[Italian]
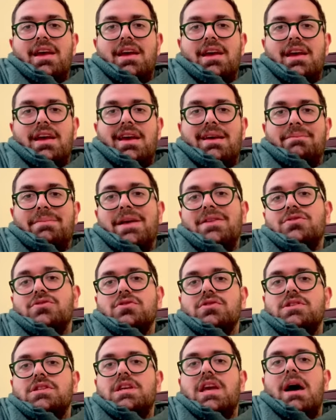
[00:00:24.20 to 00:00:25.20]
eh,
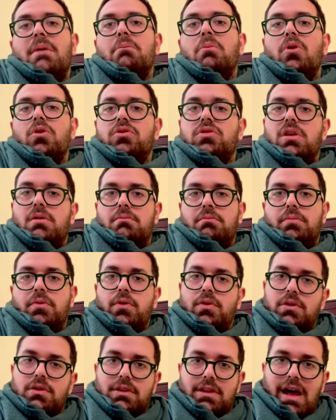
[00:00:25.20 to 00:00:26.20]
penso sia molto
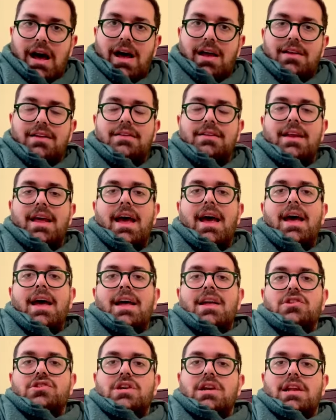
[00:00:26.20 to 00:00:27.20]
importante
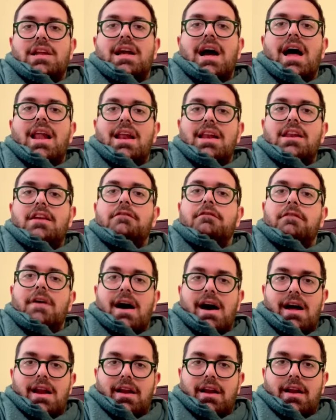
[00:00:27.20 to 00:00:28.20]
cercare di
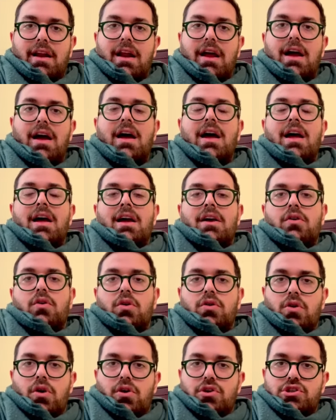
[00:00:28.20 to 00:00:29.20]
far
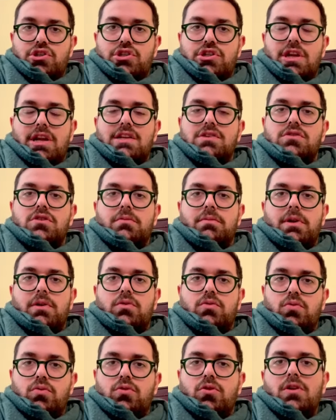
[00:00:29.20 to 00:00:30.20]
conoscere e
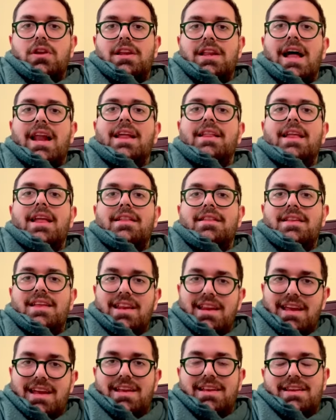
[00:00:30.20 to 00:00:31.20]
soprattutto di dare dei
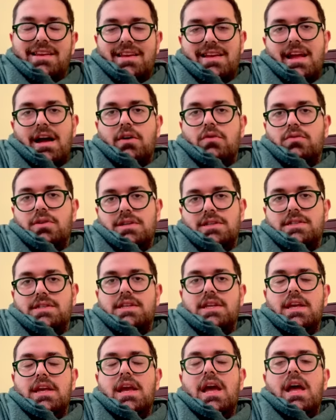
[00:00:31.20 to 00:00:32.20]
diritti a
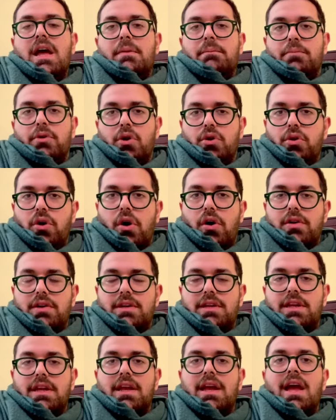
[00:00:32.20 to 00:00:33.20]
questi
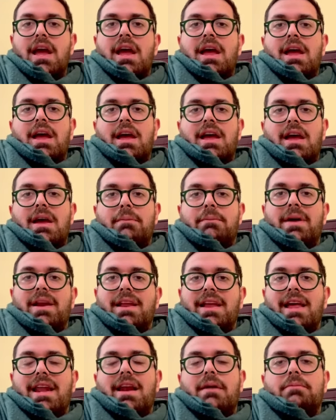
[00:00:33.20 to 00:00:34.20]
prodotti eh,
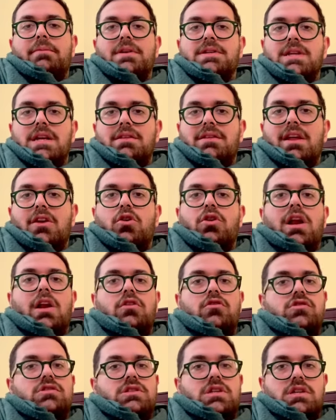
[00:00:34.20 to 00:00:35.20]
perché rappresentano la
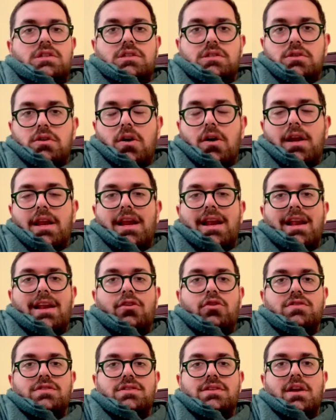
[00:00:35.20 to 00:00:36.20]
nostra storia, la
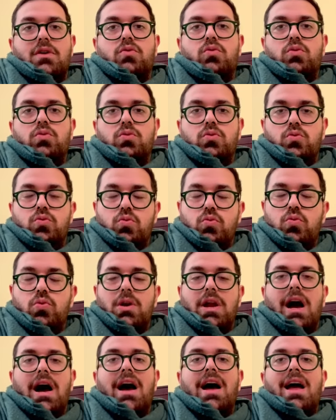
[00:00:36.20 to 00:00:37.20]
nostra
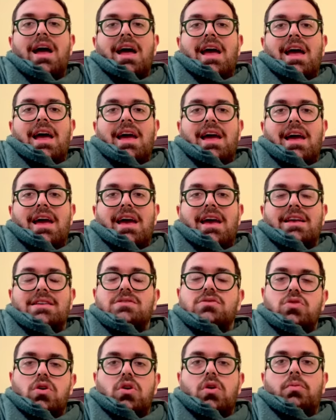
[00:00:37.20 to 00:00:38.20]
cultura, eh,
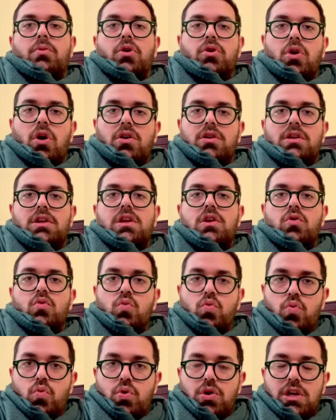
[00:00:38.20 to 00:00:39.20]
sono prodotti
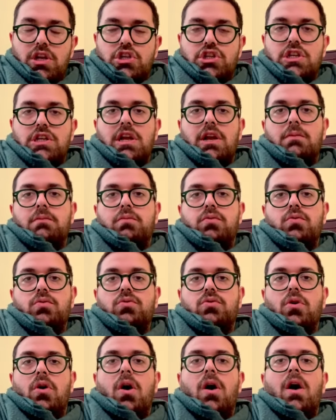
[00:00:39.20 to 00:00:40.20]
unici dal
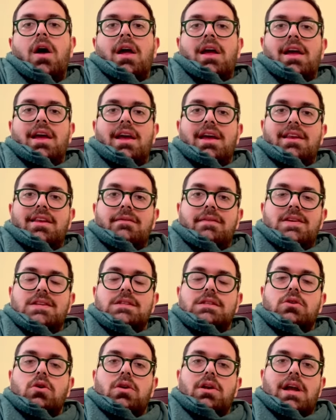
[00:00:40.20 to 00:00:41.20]
punto eh, di
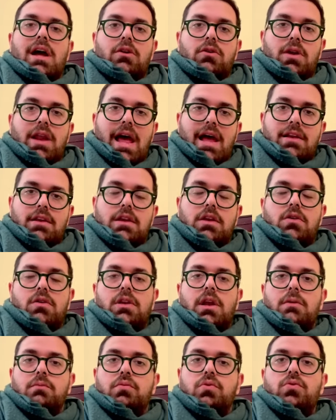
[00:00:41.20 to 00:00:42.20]
vista organolettico,
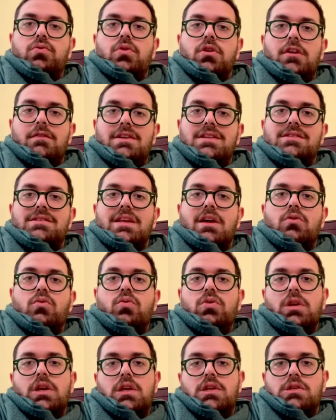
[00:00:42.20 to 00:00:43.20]
dal punto di vista
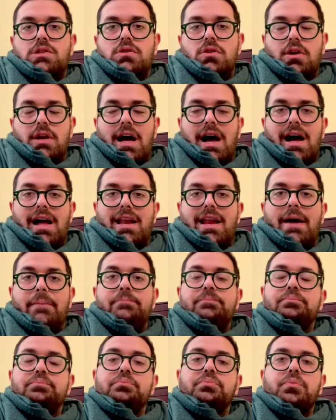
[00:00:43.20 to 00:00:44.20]

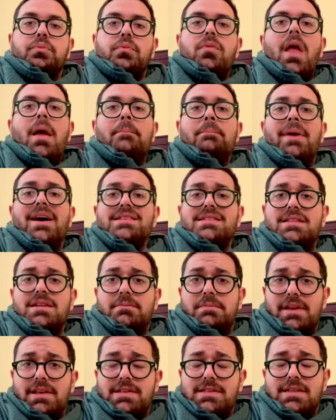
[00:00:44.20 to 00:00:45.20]
nutrizionale. Basti
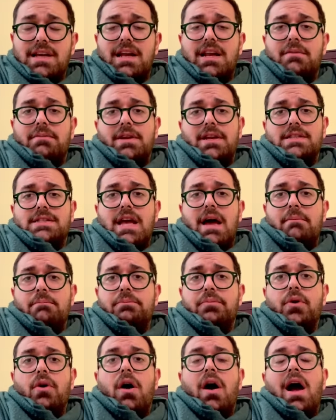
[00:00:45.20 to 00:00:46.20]
pensare per
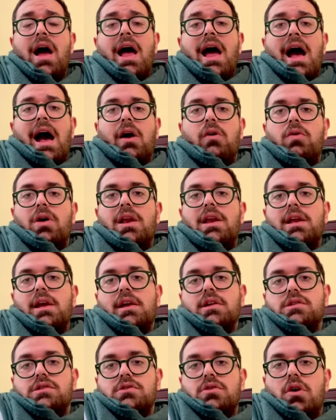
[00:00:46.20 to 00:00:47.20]
esempio a quelle
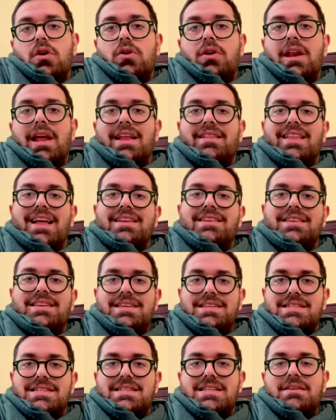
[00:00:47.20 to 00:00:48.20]
che sono le
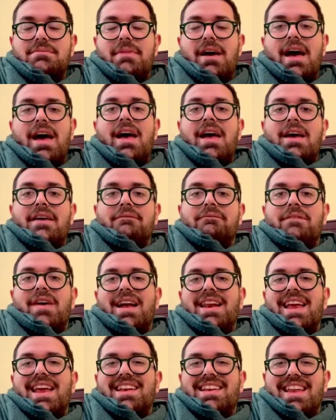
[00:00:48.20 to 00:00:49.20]
tantissime
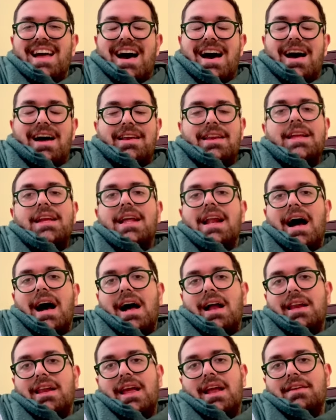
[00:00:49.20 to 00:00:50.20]
varietà di
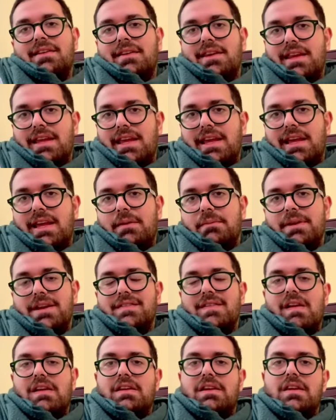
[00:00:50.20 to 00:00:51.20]
grani antichi
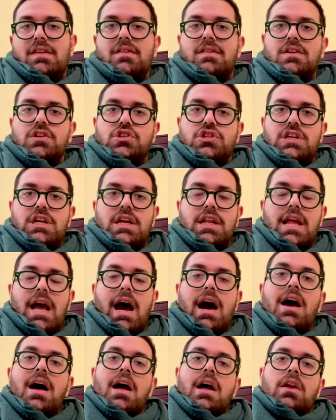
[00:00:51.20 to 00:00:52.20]
presenti in
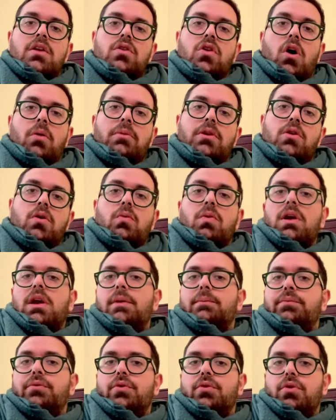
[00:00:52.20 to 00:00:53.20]
Sicilia, nomino
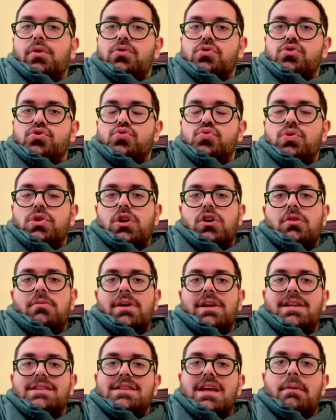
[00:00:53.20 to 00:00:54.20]
quelle più conosciute
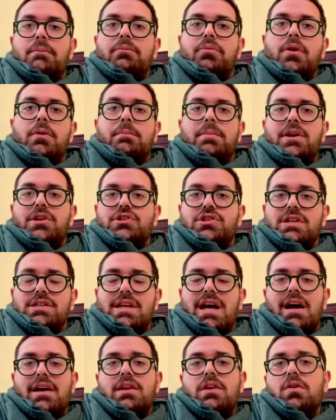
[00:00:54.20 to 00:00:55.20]
come ad esempio il
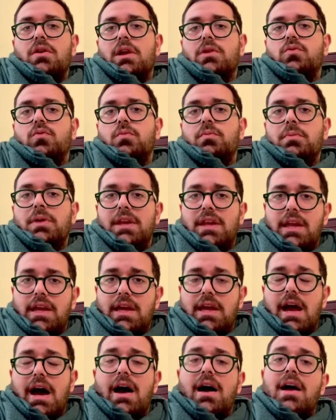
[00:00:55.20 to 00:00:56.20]
perciasacchio, la
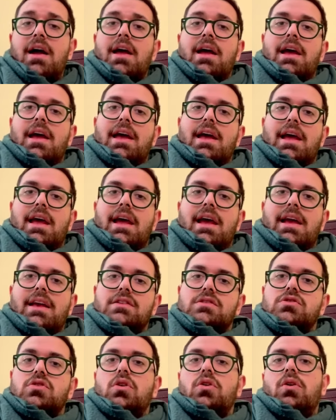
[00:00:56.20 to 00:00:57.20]
tumminia, eh, che
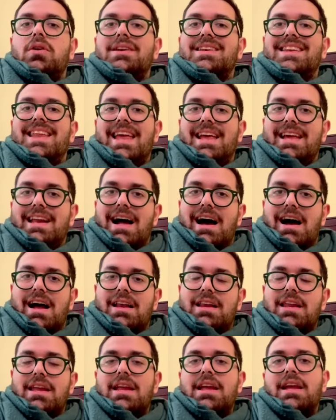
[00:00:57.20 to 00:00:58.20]
sono dei
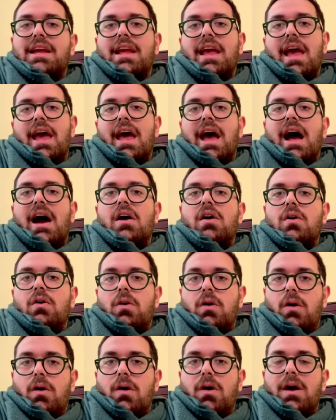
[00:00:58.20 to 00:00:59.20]
grani che
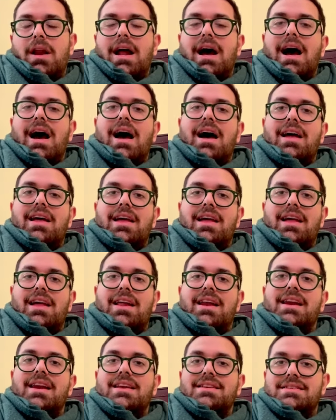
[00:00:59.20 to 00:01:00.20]
ancora
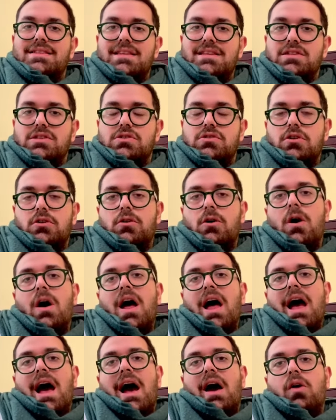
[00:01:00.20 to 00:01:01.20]
eh, resistono
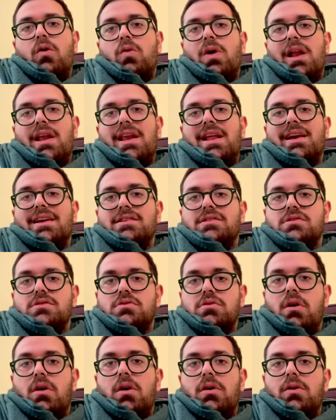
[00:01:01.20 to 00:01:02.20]
a quelle che
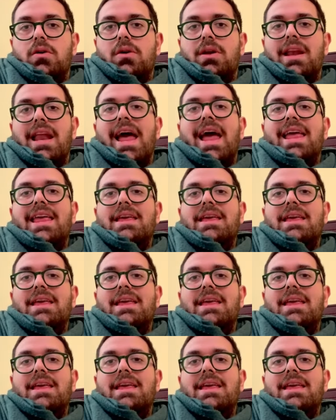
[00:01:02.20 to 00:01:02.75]
sono le